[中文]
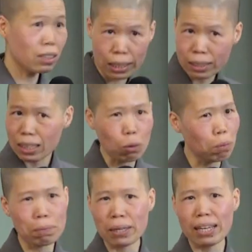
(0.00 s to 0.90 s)
真的，
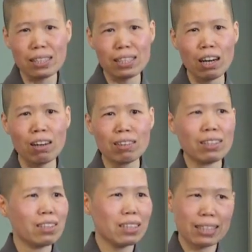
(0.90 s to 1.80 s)
我不骗你哦，
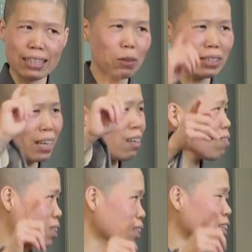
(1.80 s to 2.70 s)
真的，我知道
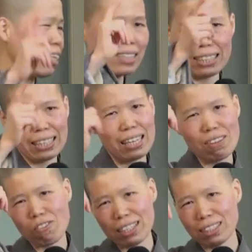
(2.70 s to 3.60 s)
早上醒来
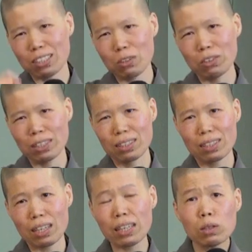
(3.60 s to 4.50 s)
一发这个愿
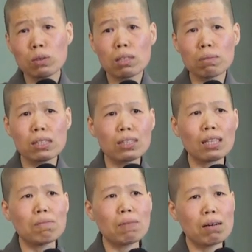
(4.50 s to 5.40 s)
啊，因为你们知
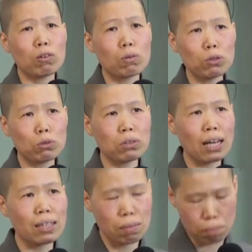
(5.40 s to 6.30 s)
道吗？我们出
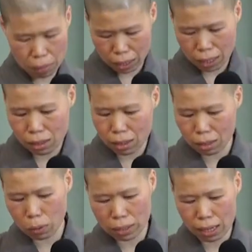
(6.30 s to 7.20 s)
家人每天
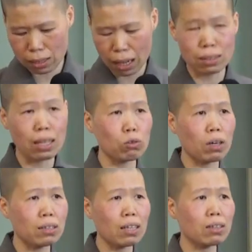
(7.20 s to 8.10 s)
晚上躺在
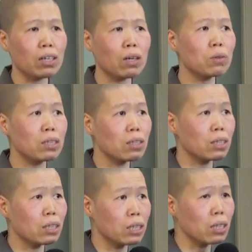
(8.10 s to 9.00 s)
床上都要问自
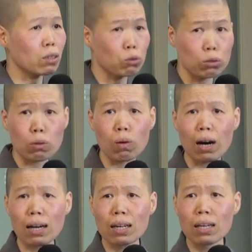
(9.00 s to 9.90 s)
己一件一句
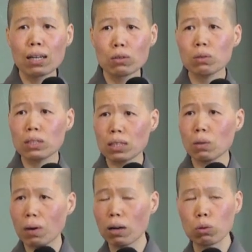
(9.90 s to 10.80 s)
话：如果今
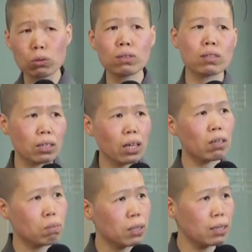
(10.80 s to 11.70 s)
天晚上我就死掉
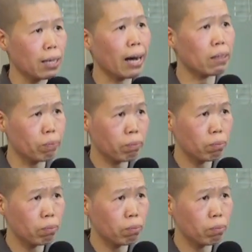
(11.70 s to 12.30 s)
了，有没有遗憾？